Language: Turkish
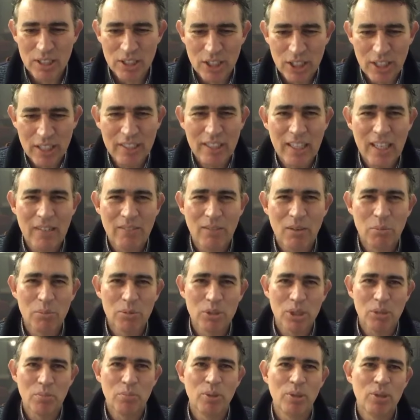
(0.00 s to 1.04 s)

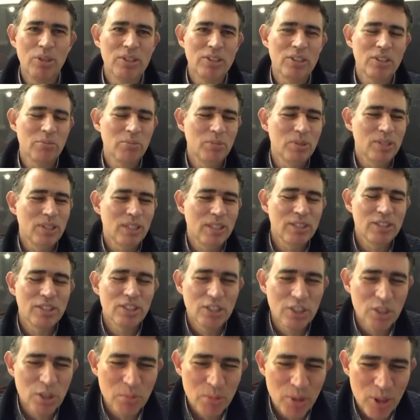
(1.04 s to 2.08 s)
jandarmamıza, polisimize,
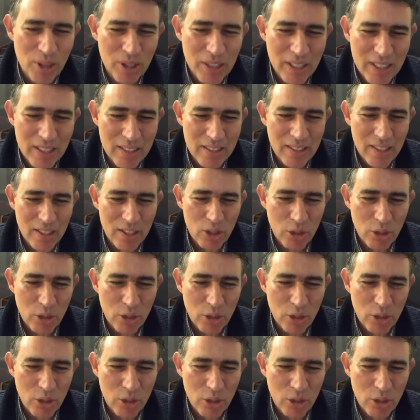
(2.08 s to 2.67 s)
sınır boylarında